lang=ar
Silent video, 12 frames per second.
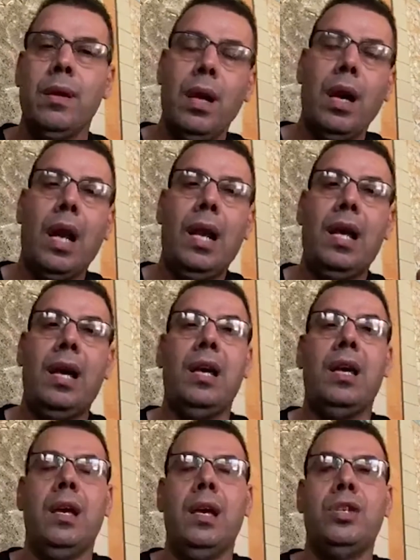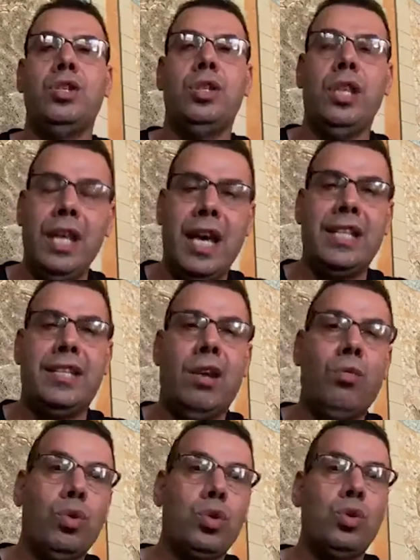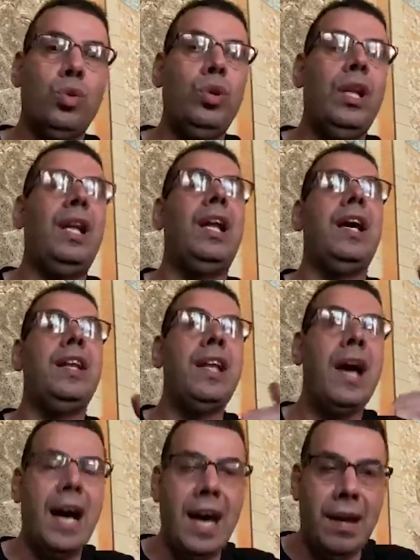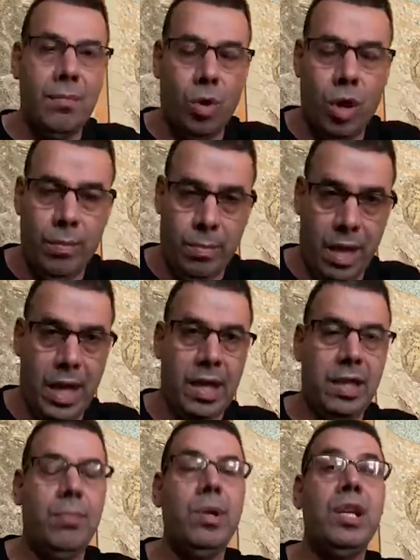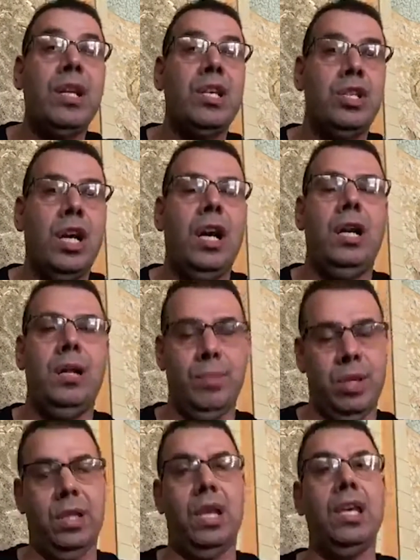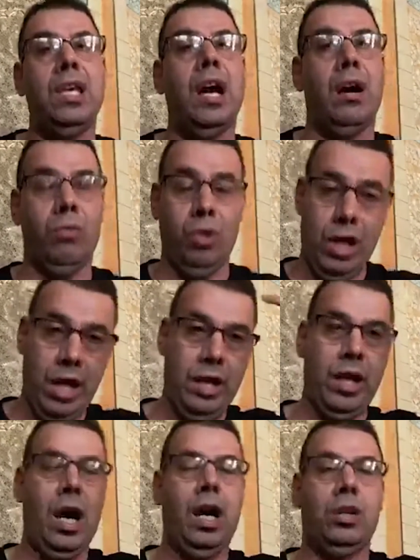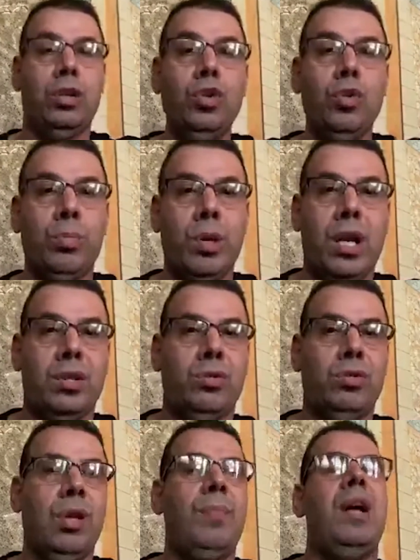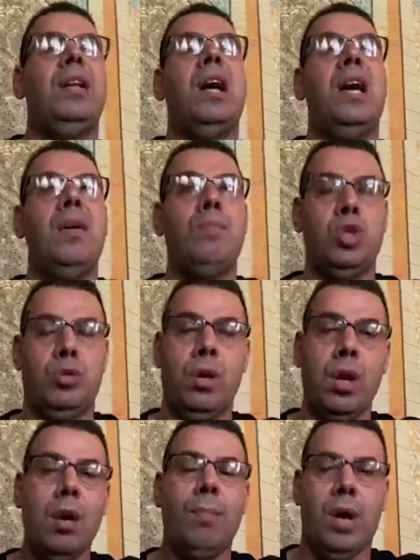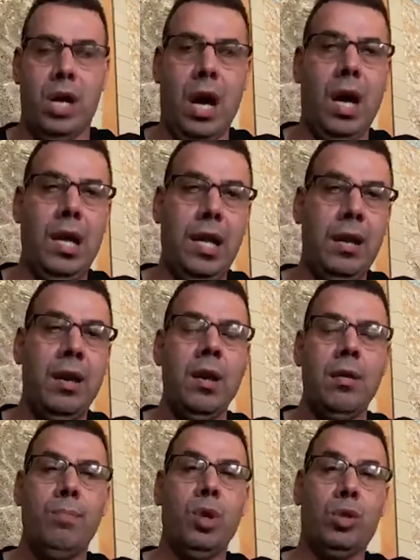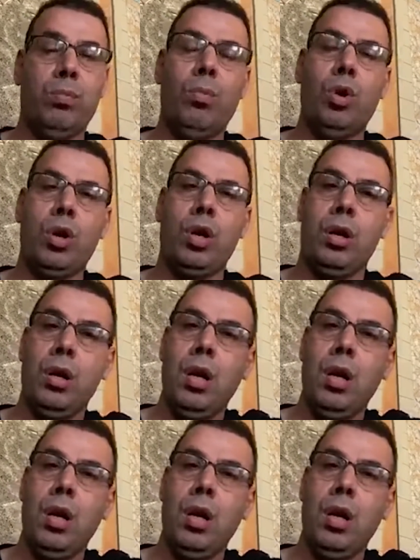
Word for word: هلا اجتيازها ووصولنا لانهاء المهمه هذه بالنجاح اللي بدنا اياه واللي احنا حاطينه براسه طبعا هاي مش مرحله بتمر